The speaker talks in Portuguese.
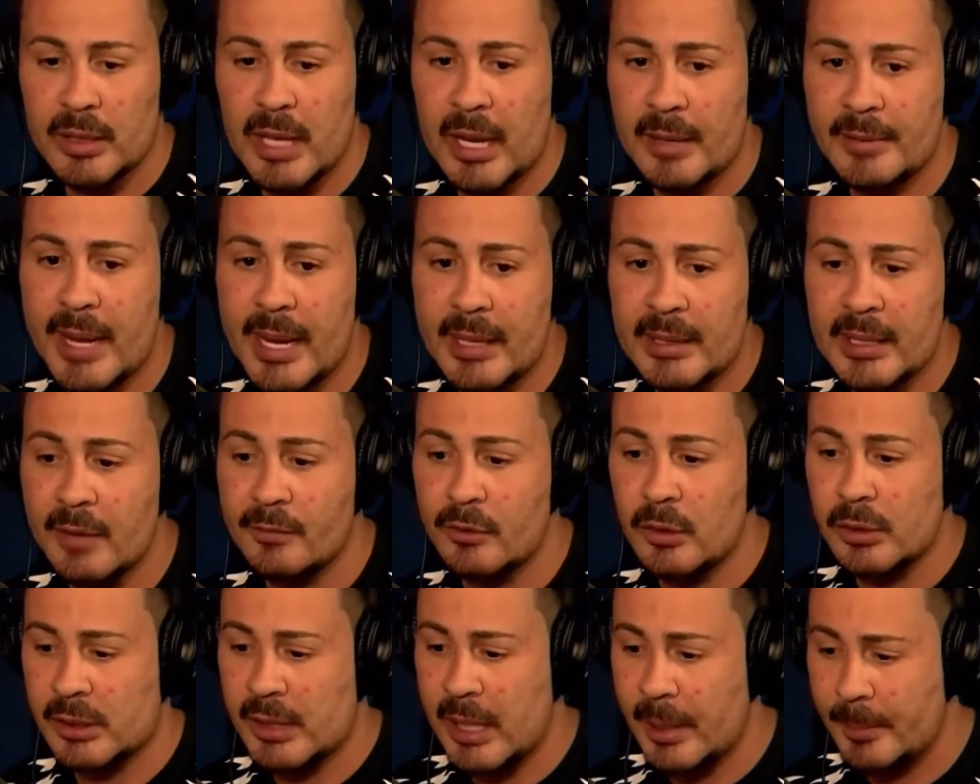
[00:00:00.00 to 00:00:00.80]
internet é
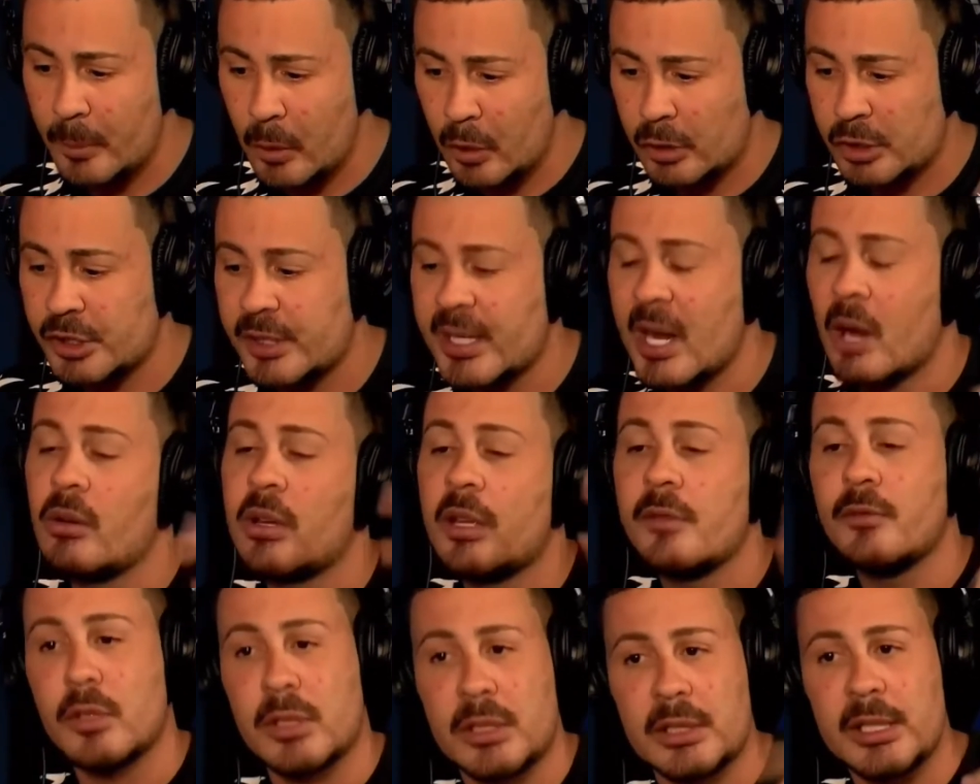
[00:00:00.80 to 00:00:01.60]
você mostrar o
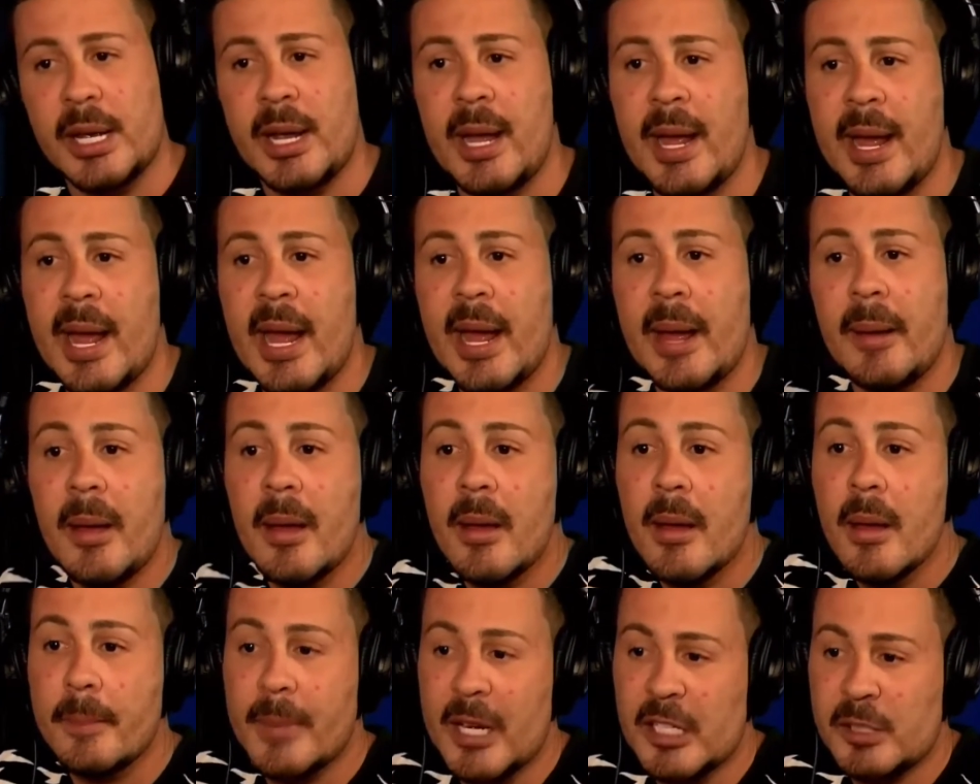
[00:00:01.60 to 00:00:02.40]
que você é
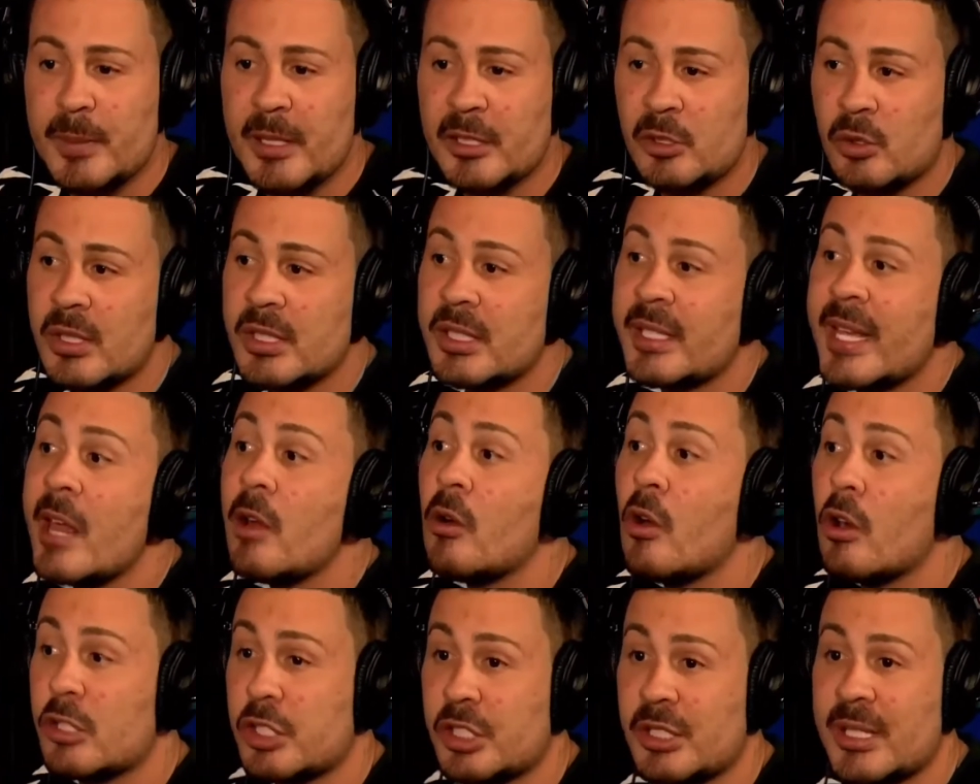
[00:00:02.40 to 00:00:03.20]
para as pessoas e quem
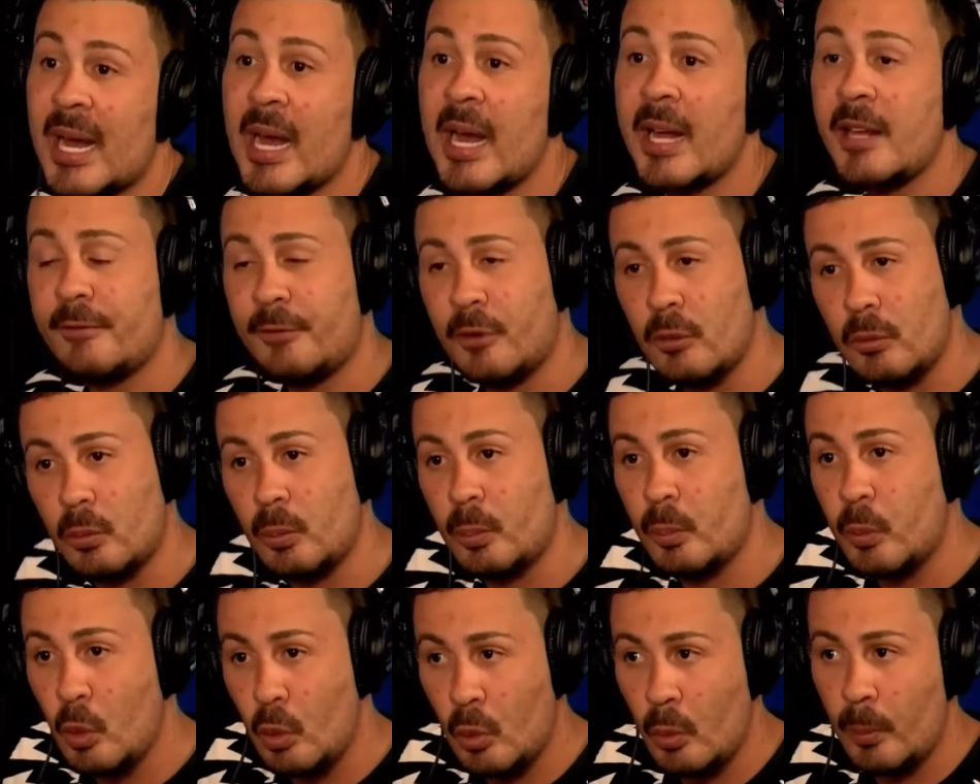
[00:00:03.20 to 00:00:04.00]
gostar e for um,
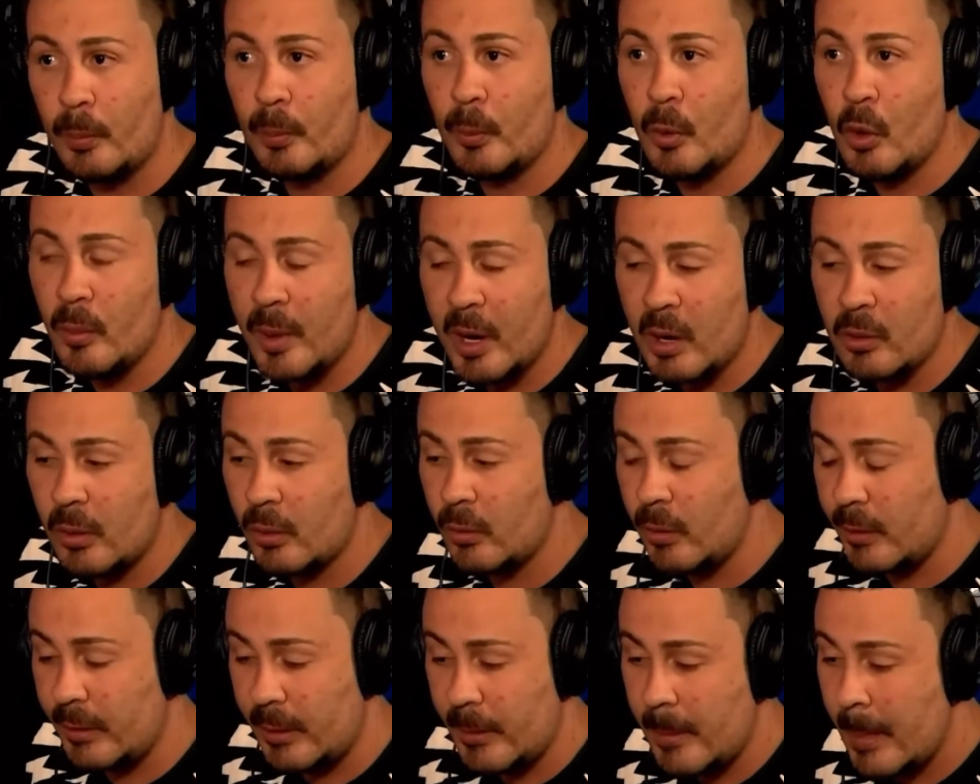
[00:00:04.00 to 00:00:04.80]
um
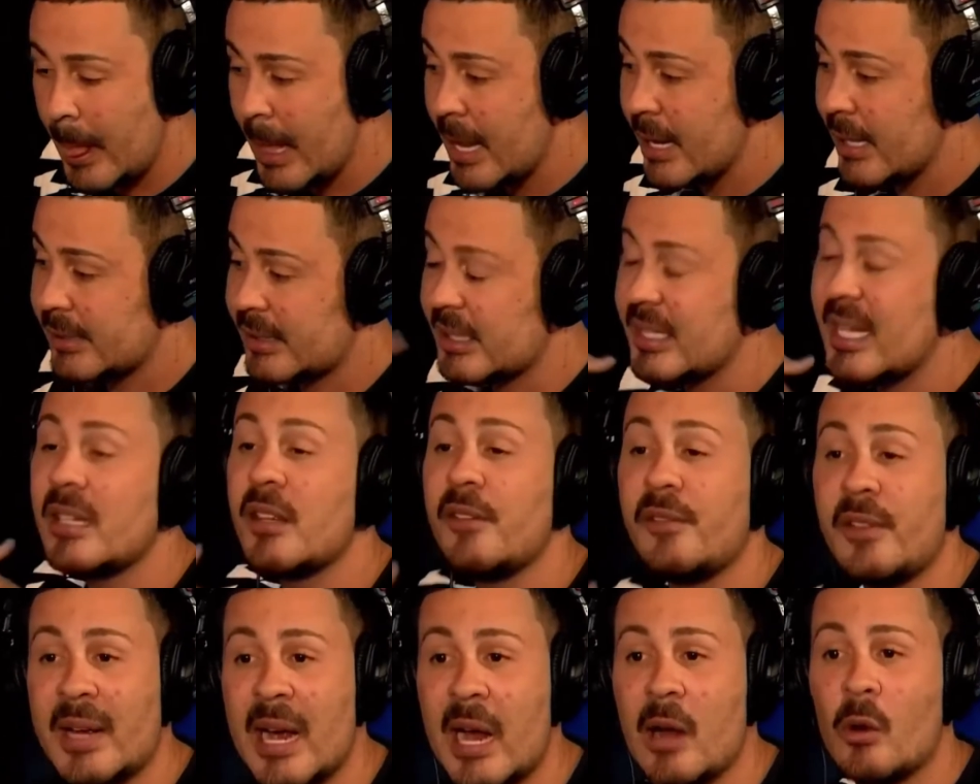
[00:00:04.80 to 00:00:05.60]
público e se
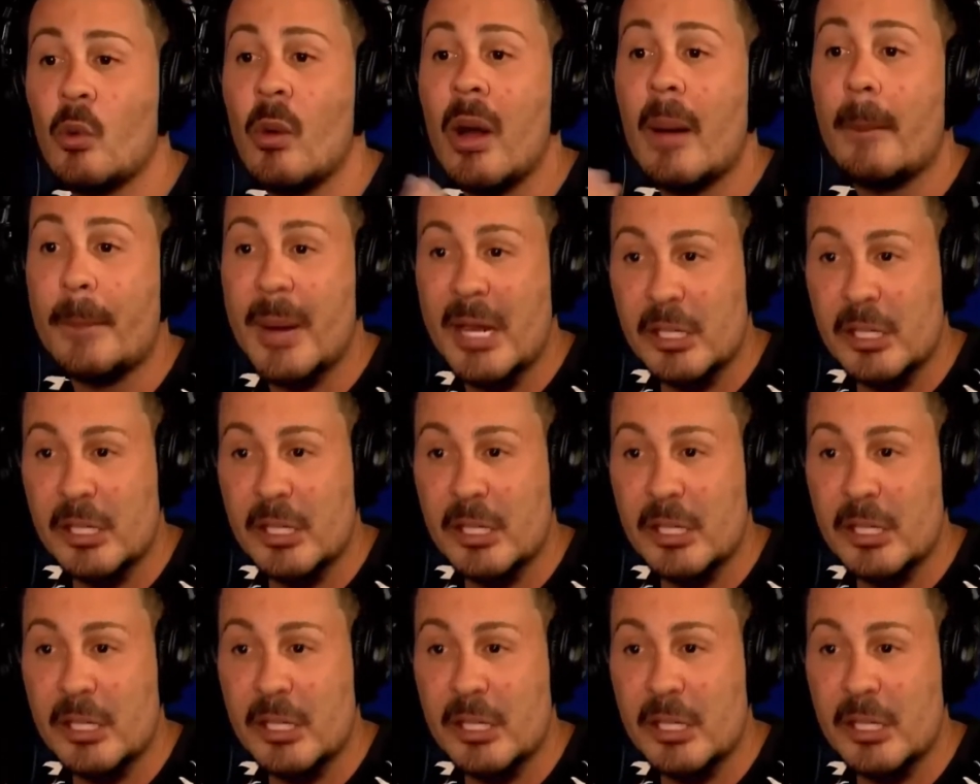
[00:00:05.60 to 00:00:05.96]
identificar e com se uma